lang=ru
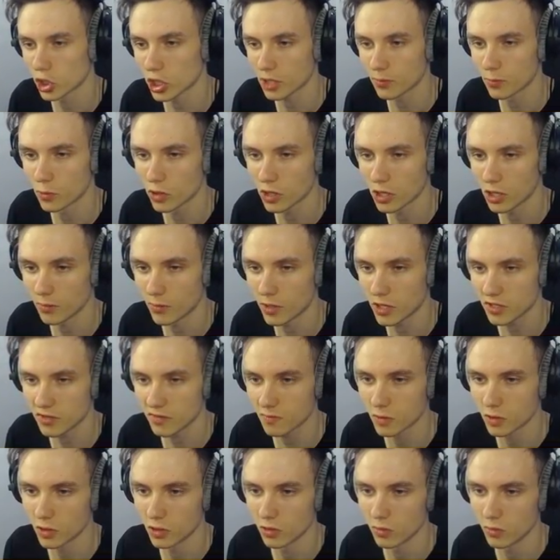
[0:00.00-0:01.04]
так много алмазов
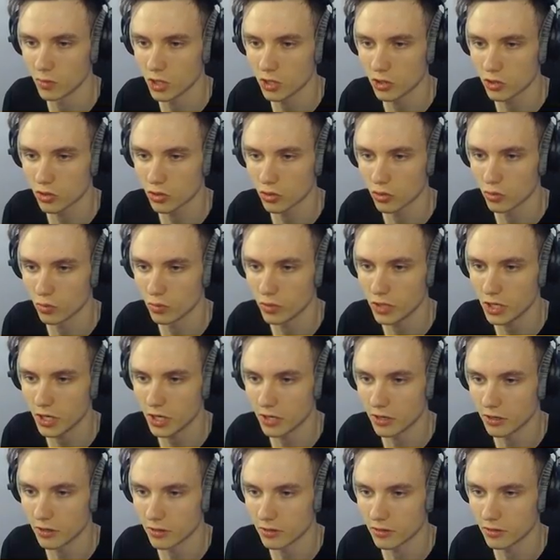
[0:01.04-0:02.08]
было, но меня что-то
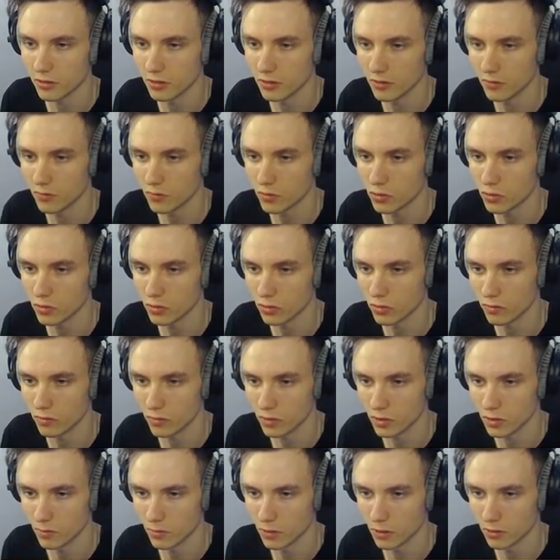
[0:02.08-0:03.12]
убили, и все,
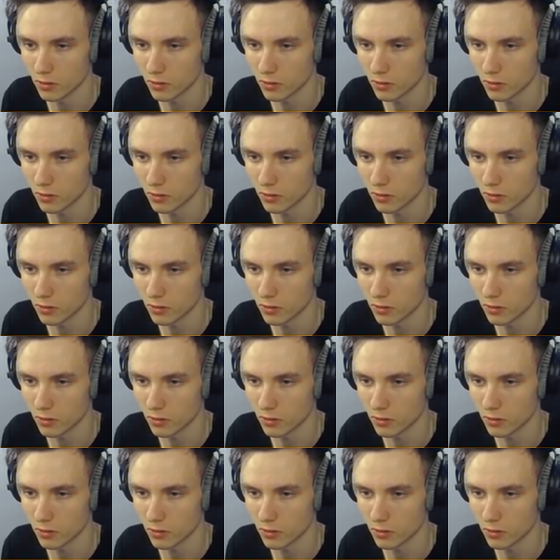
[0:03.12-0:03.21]
видимо.